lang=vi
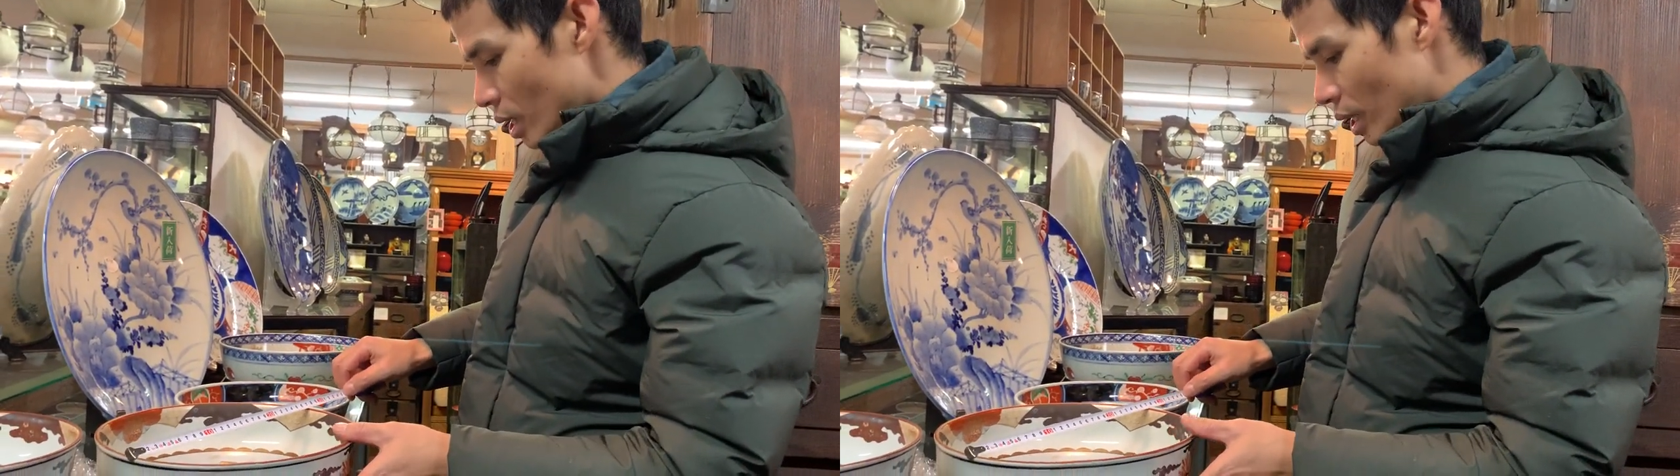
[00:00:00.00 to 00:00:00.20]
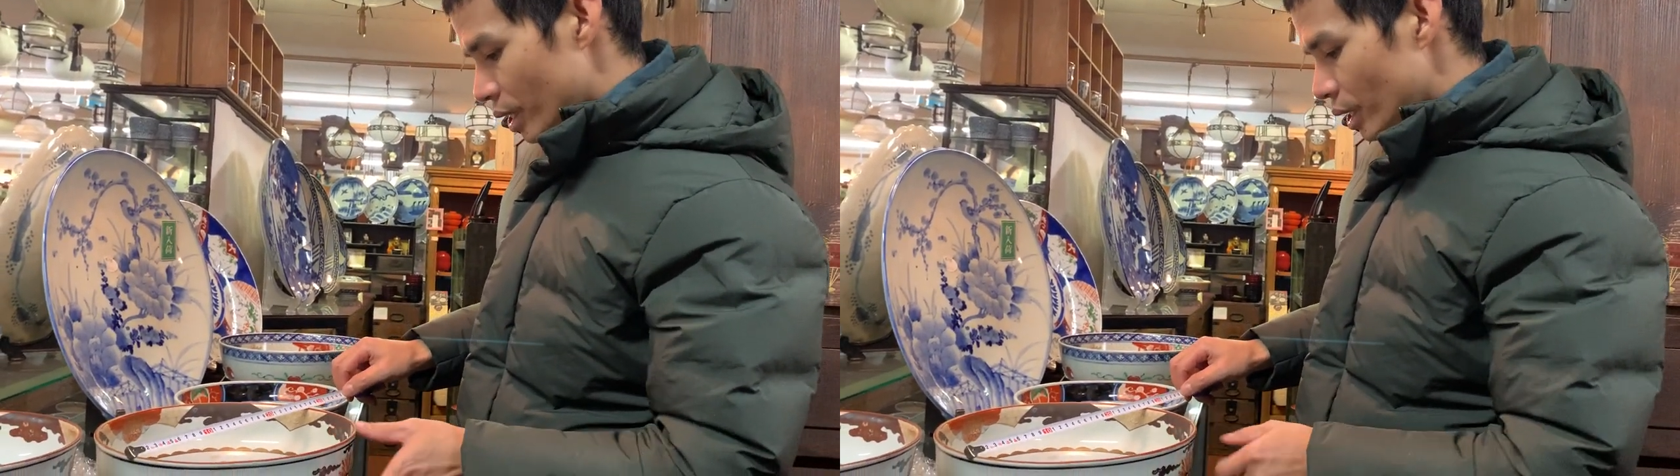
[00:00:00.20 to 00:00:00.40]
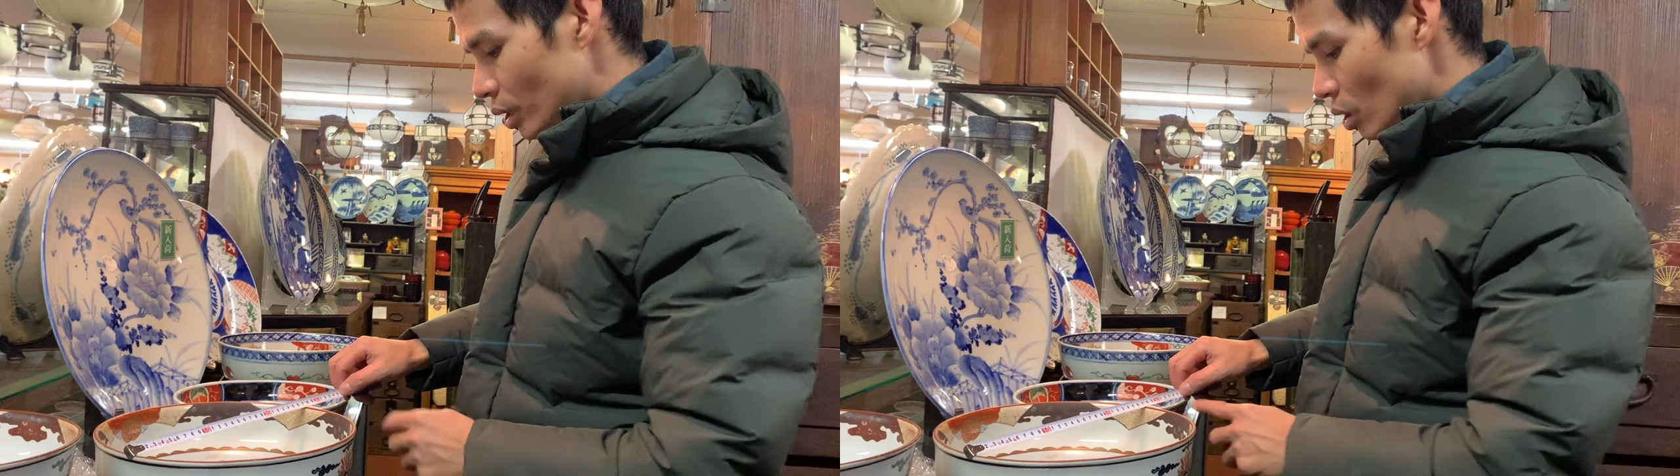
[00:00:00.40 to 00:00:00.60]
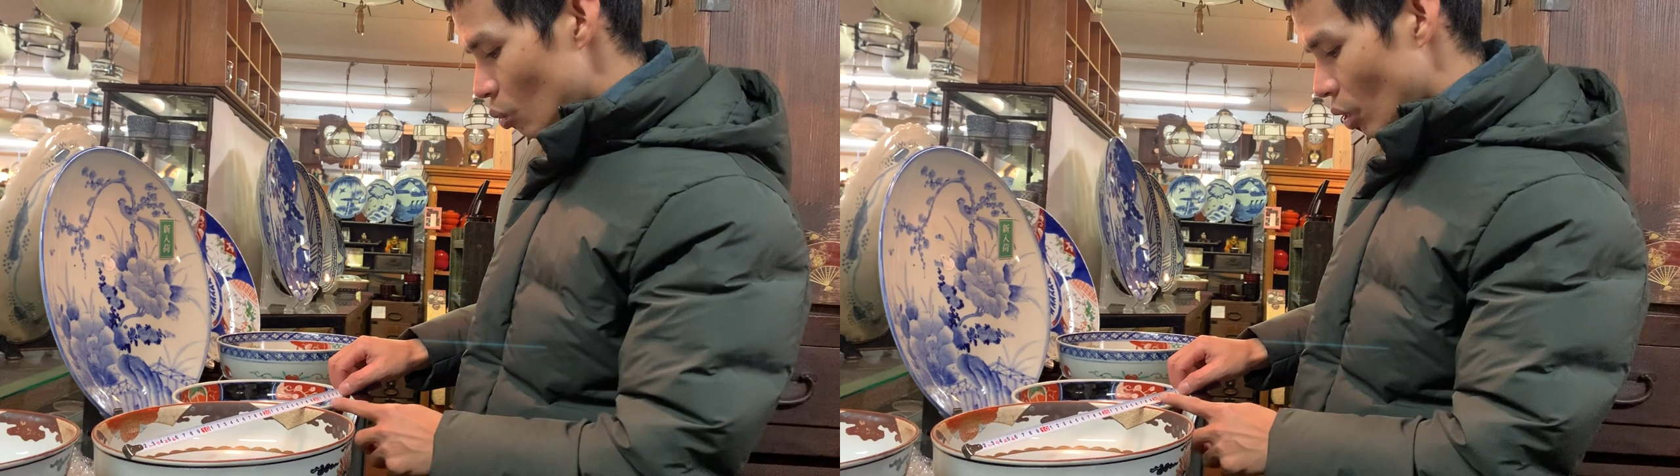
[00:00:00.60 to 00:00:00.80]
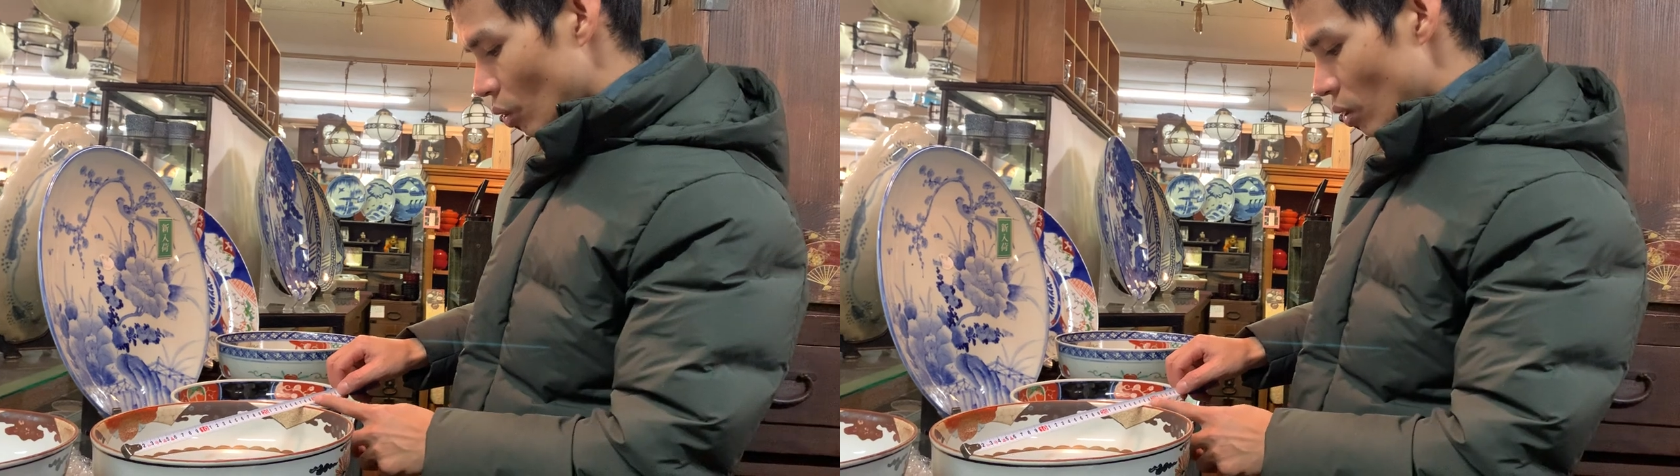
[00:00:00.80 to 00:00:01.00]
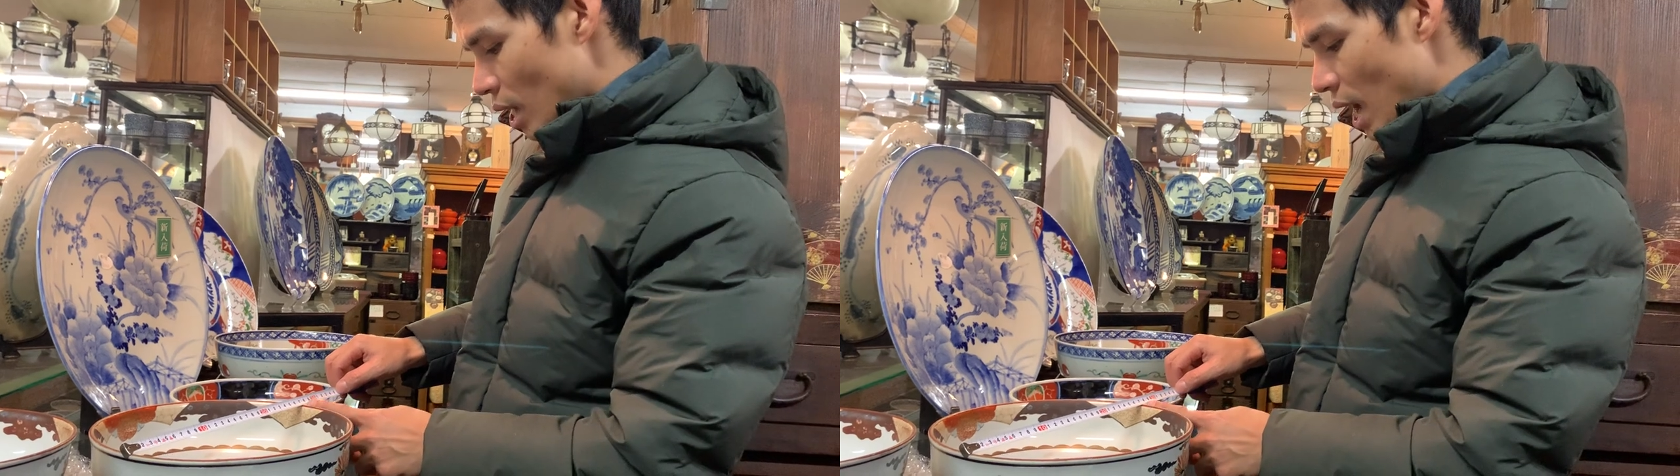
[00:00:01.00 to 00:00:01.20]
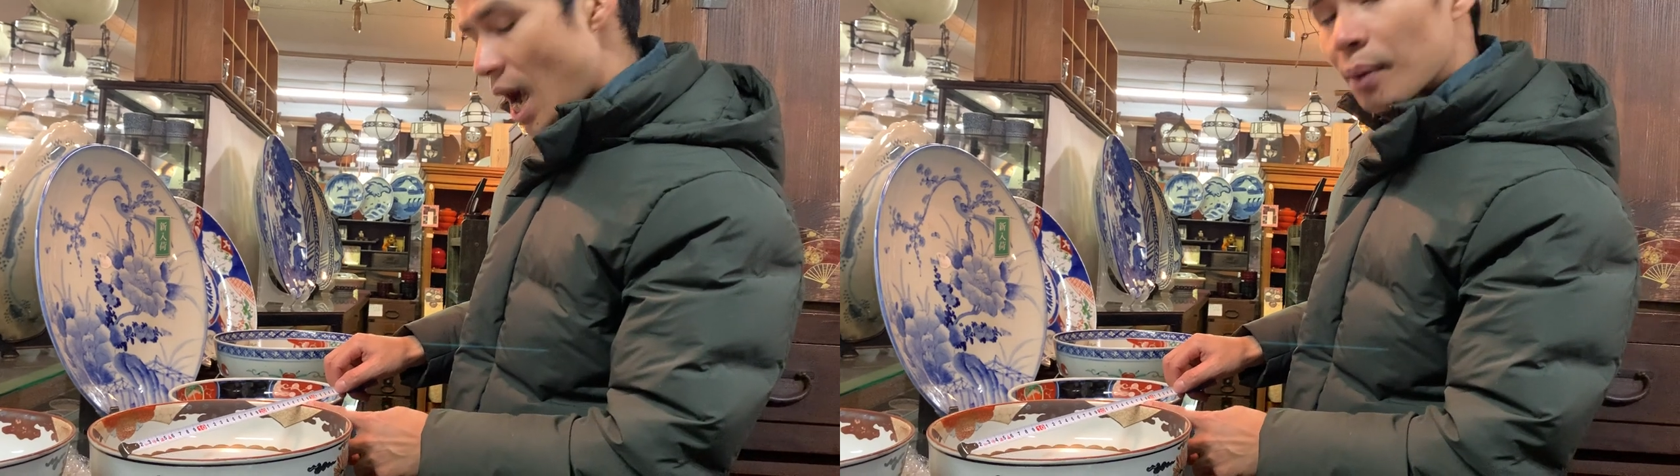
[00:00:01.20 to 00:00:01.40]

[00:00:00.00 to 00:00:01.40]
cái kích thước của nó là